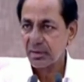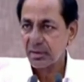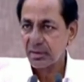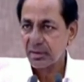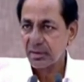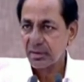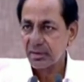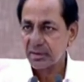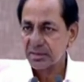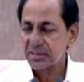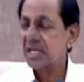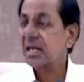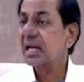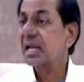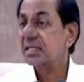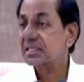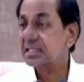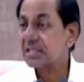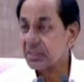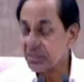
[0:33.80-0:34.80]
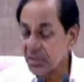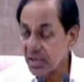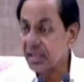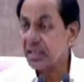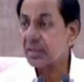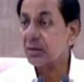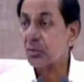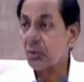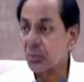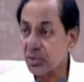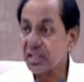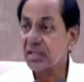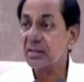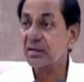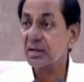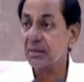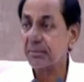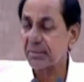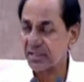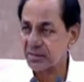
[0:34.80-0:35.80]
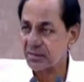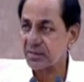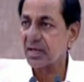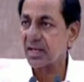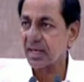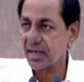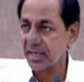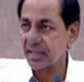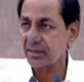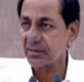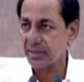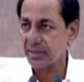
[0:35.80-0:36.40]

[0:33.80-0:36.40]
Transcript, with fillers: చెల్ల చెదురై గూడు చెదిరిన పక్షుల్లాగా ఉండే